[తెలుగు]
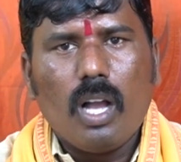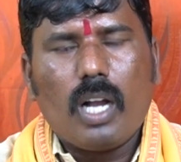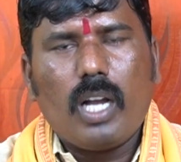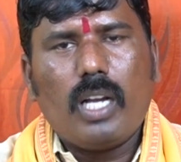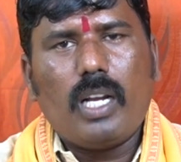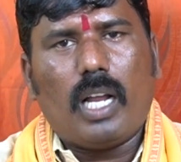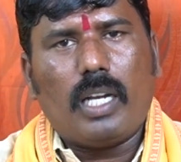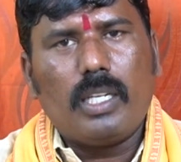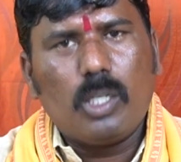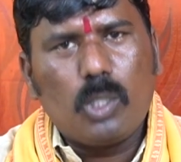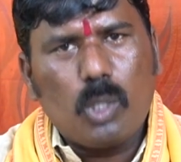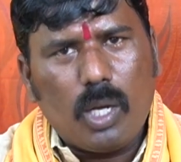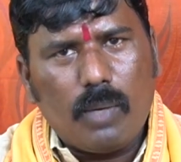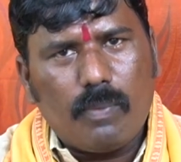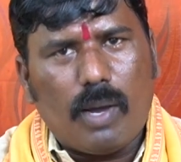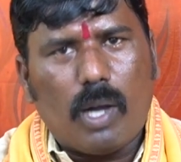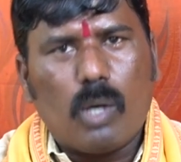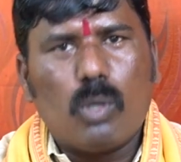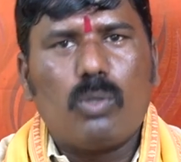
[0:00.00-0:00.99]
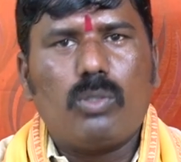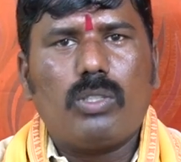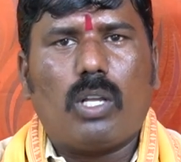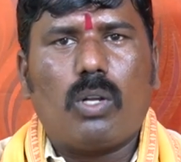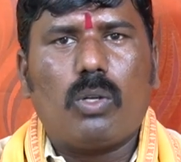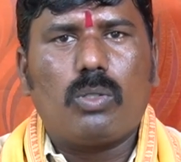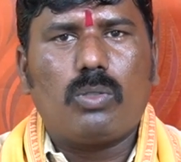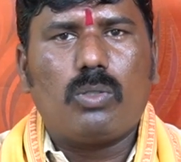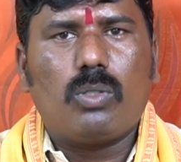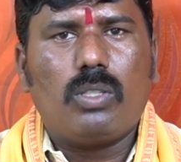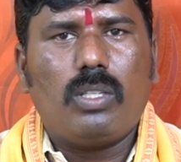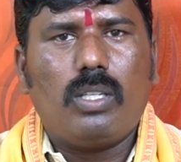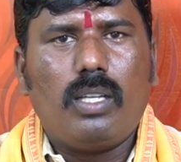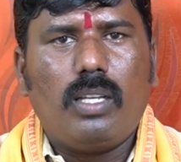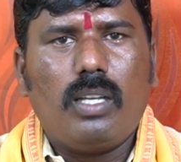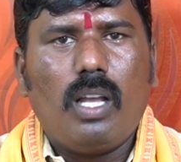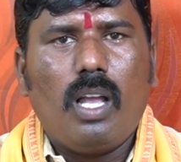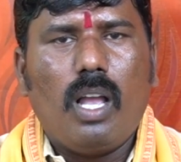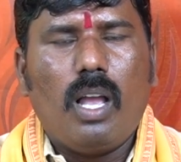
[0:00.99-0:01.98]
కానీ అన్నిట్లో బాగు జరుగుతుంది
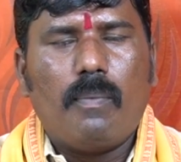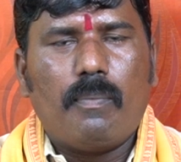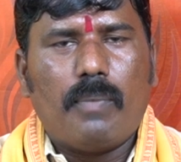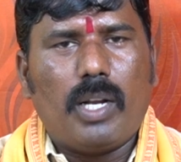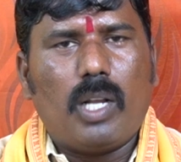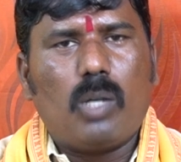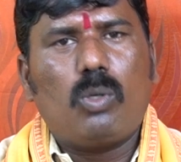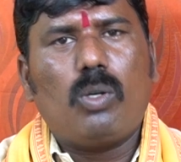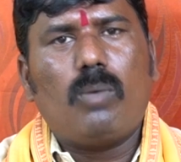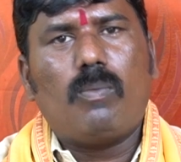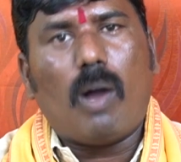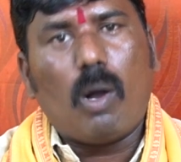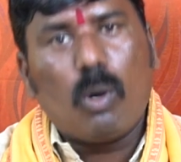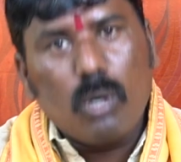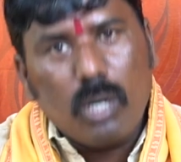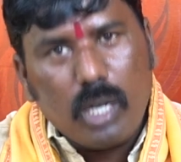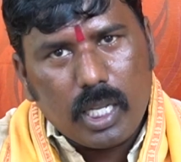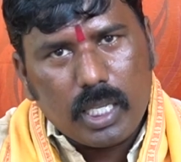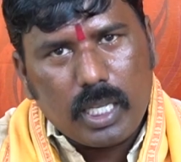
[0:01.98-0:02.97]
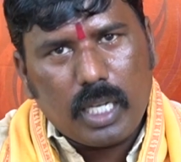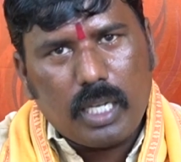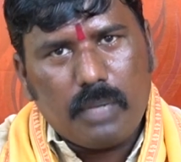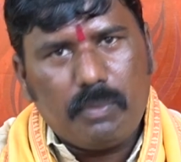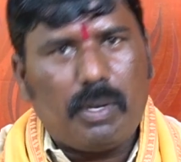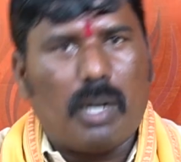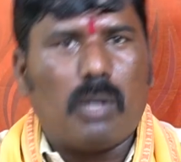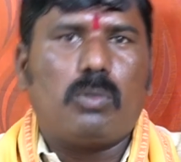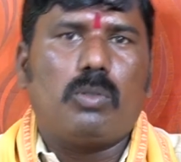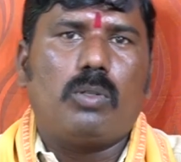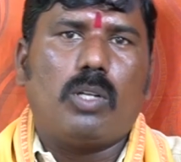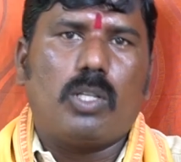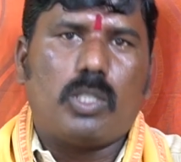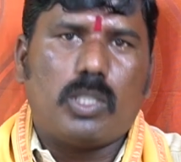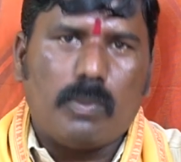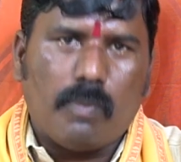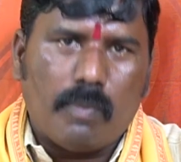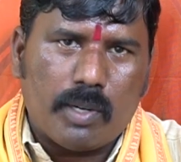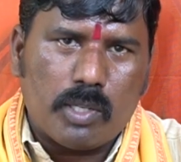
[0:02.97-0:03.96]
మనకు బాగులేదని మీరు
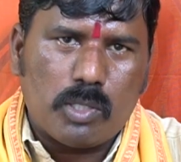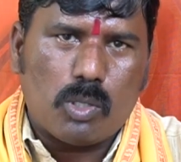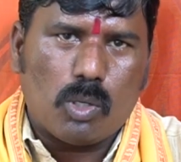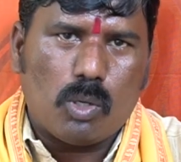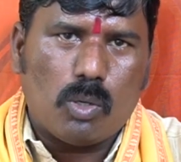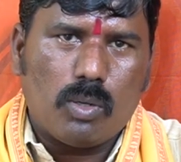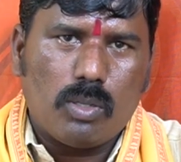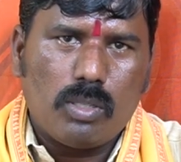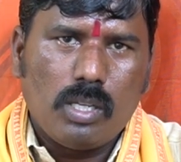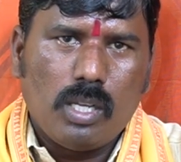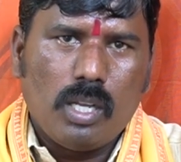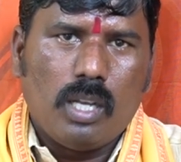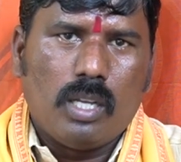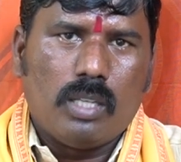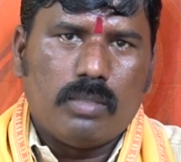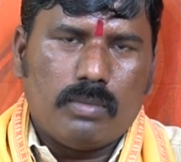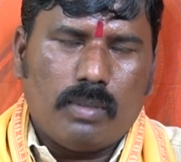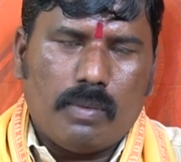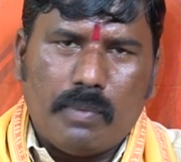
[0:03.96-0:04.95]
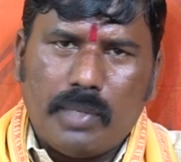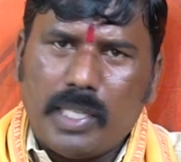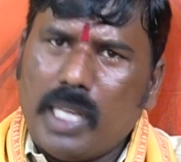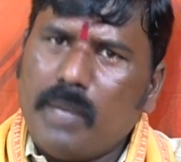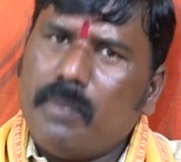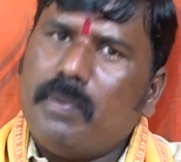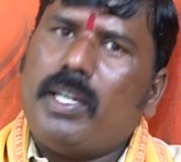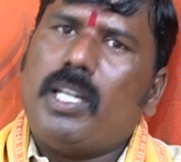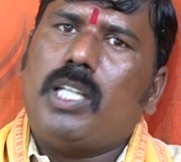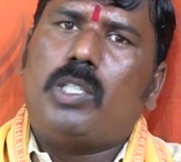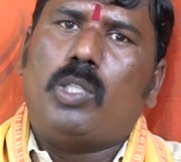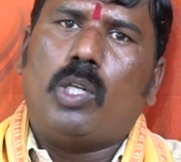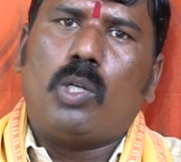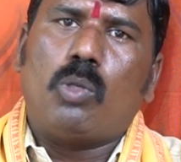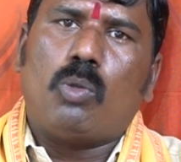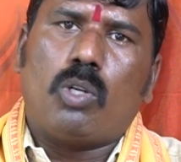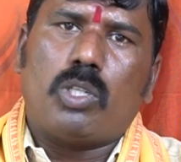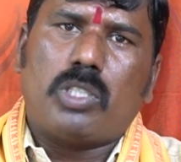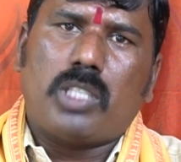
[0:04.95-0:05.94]
అనుకుంటూ మనసులో మీ మీద ఏమన్నా
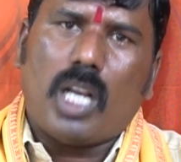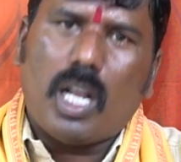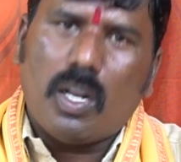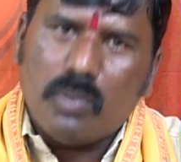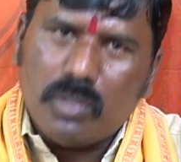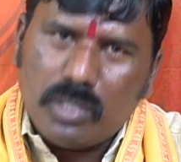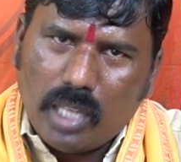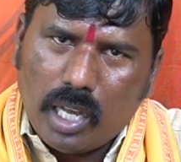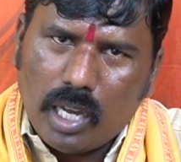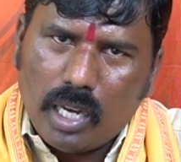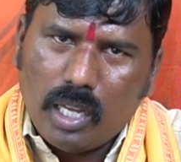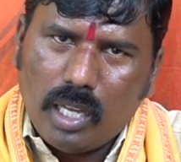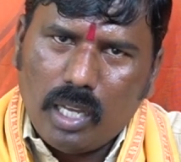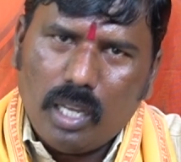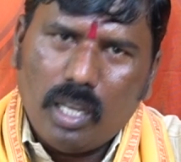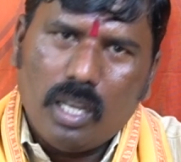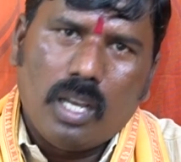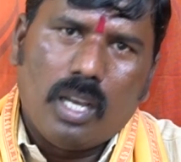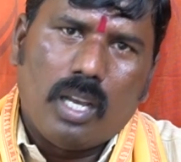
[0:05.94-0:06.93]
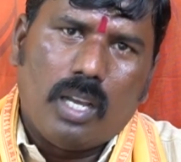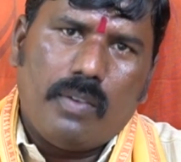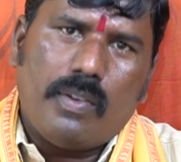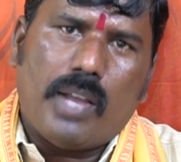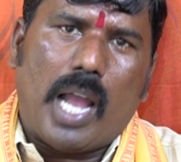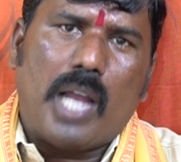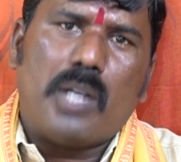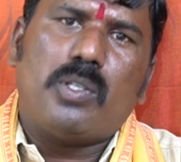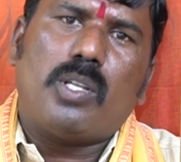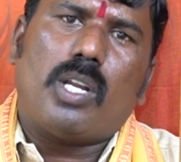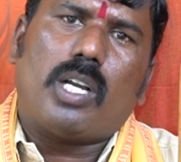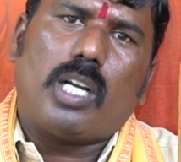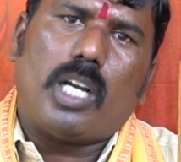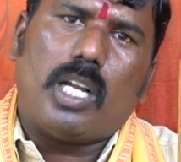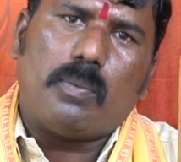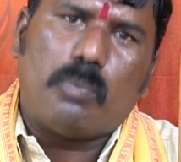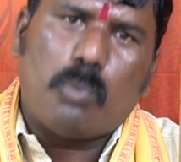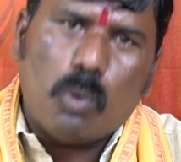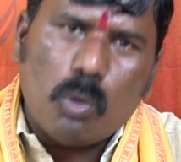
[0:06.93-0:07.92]
చెడు దోషాలు ఉంటాయని ఇవి ఐదు
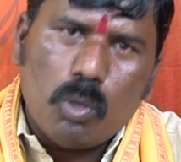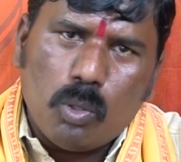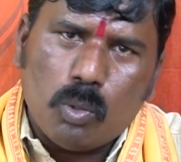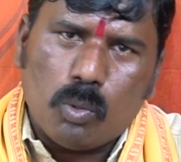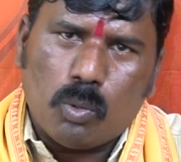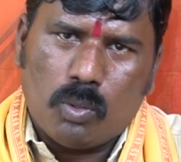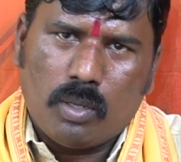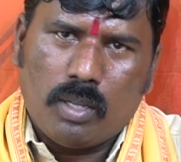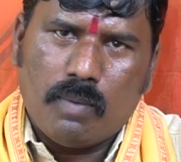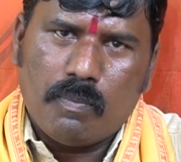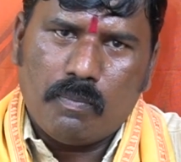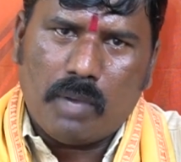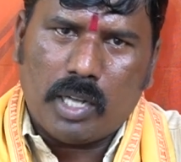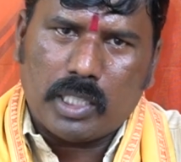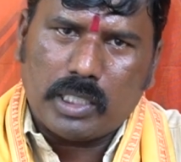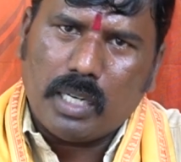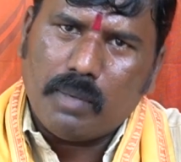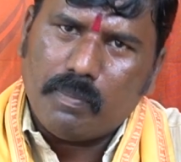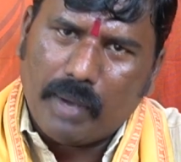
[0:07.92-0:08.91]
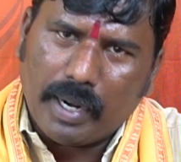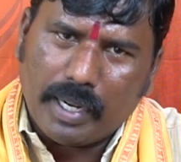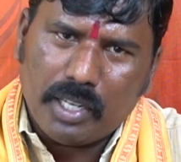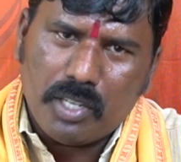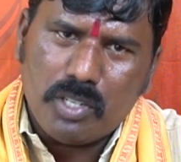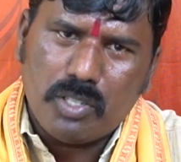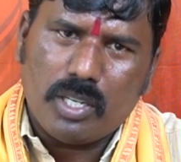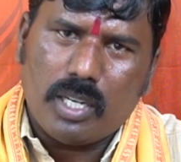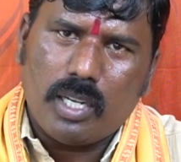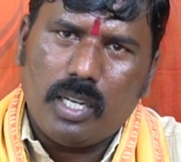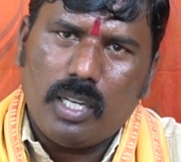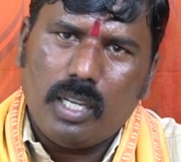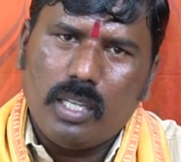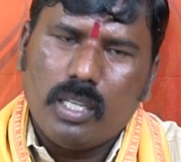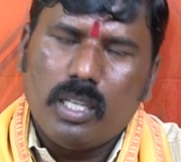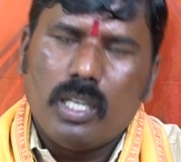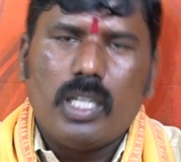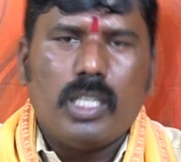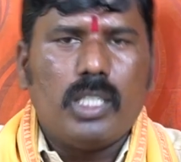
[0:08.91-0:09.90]
రకాల పూలు మాత్రం పాటించండి
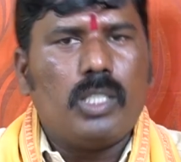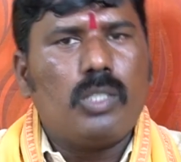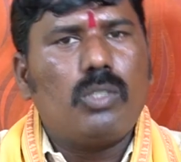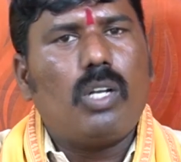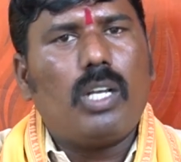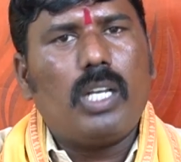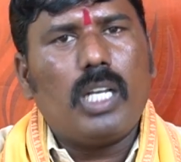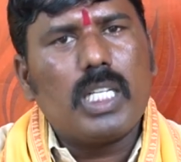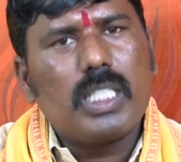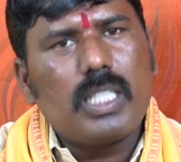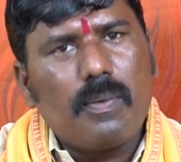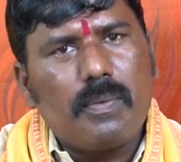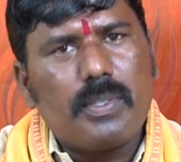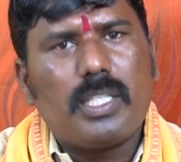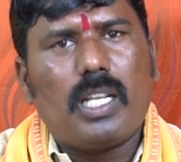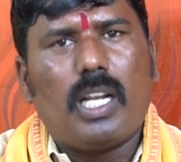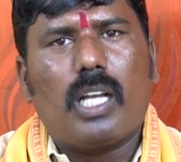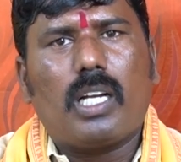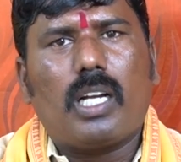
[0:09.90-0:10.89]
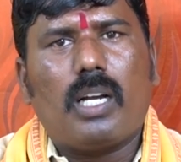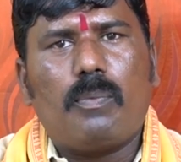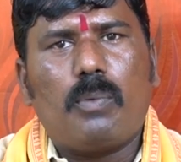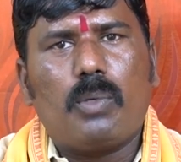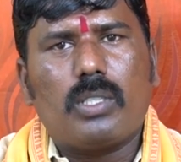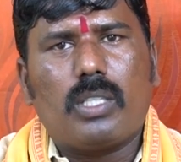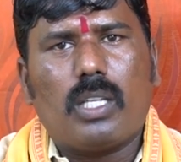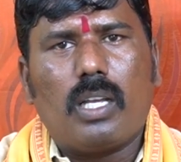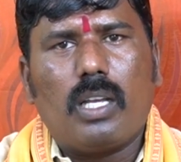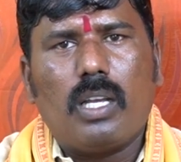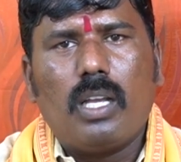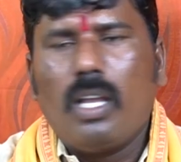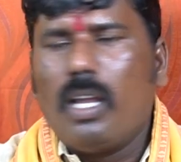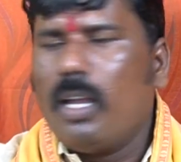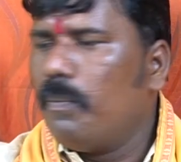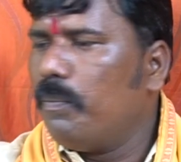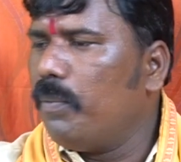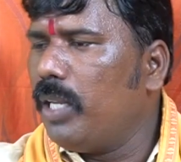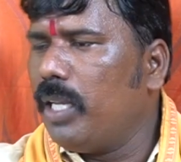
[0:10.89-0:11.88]
ఇంట్లో ఏ సమస్య లేకపోతే
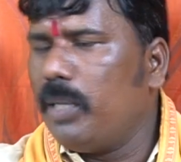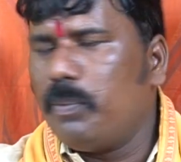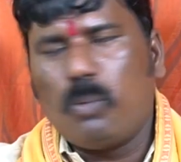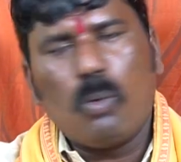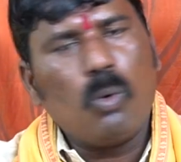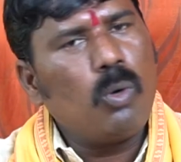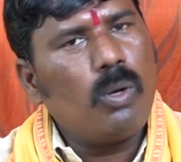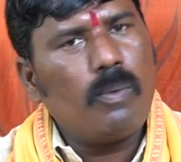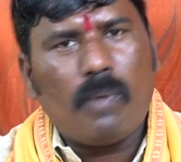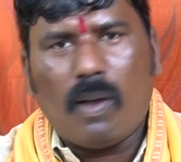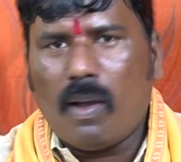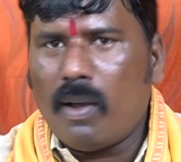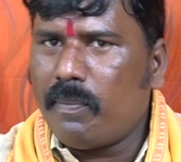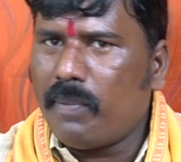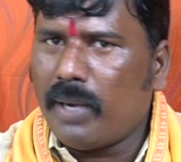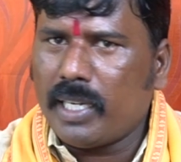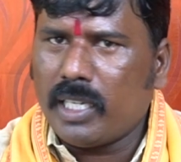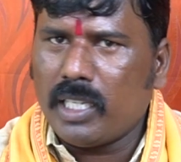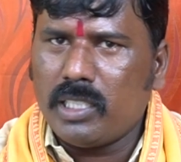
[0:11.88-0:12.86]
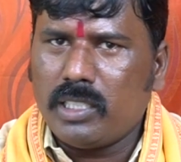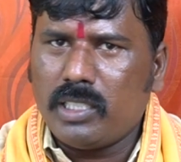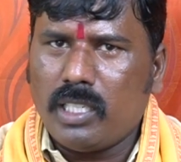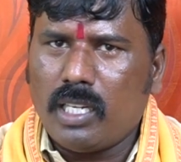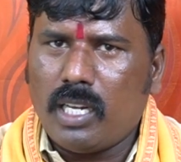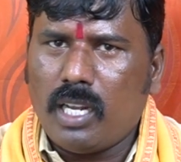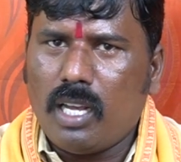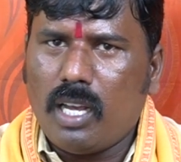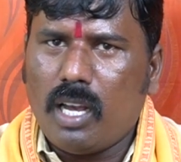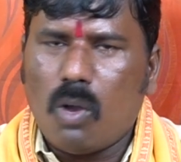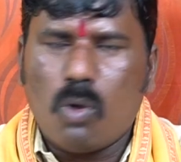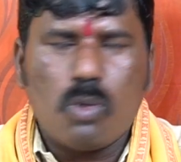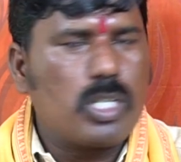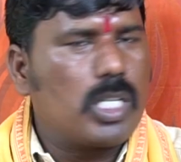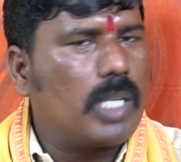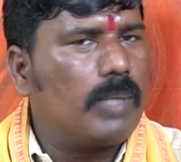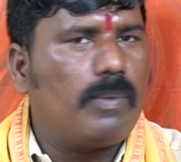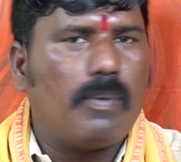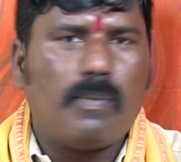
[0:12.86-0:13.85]
మీరు ఈ పువ్వులు పాటించిన
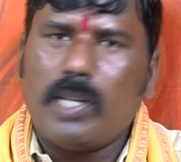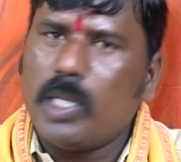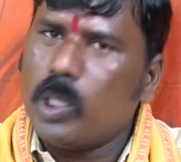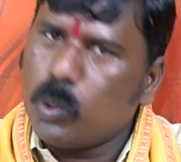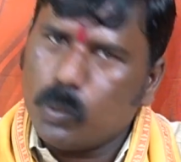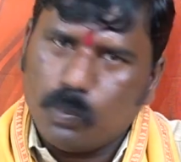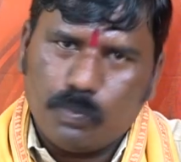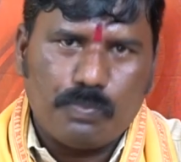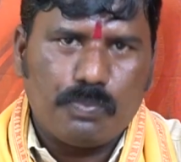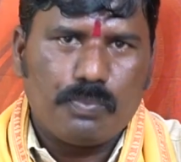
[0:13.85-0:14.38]
అవసరం ఏం లేదు